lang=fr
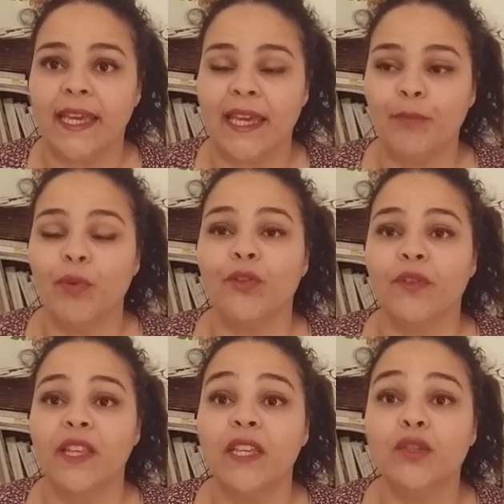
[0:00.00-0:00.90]
Et
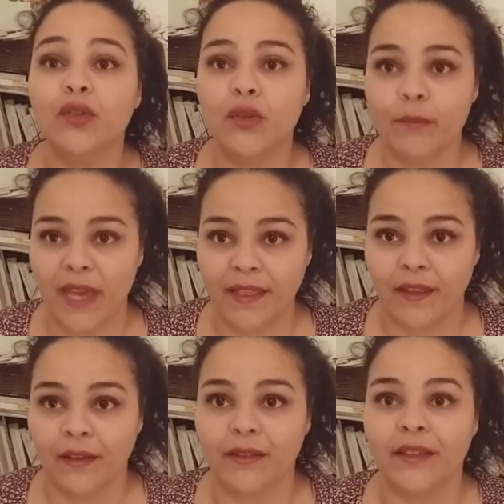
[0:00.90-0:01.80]
pendant des
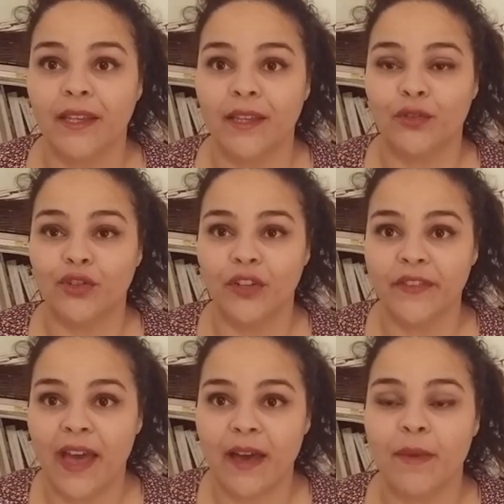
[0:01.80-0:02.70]
semaines, des
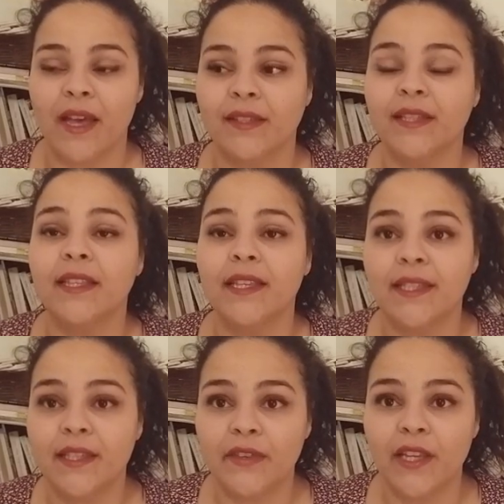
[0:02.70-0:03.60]
gendarmes ainsi que des
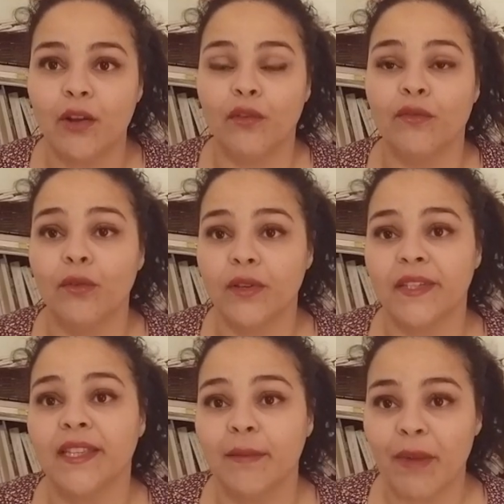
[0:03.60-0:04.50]
civils vont lancer des